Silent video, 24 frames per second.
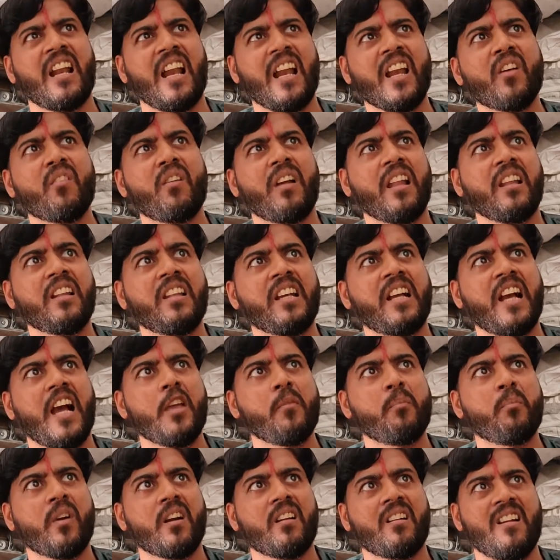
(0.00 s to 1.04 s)
चराने वाला
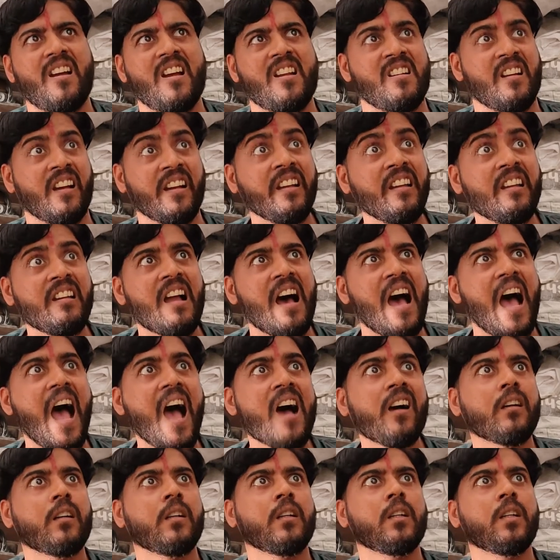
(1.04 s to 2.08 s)
दिखाई पड़ रहा है नहीं
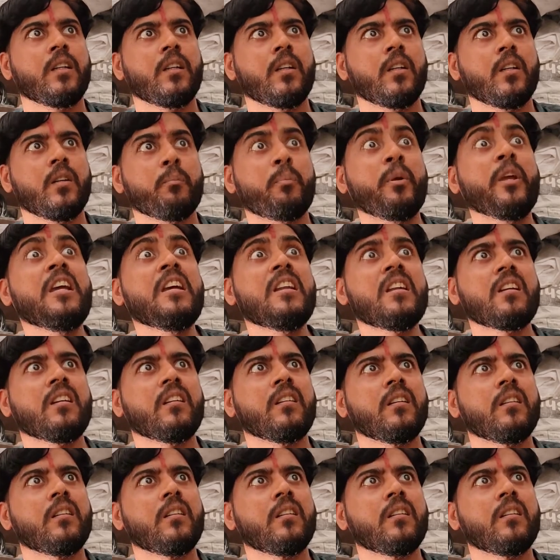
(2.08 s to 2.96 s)
ना फिर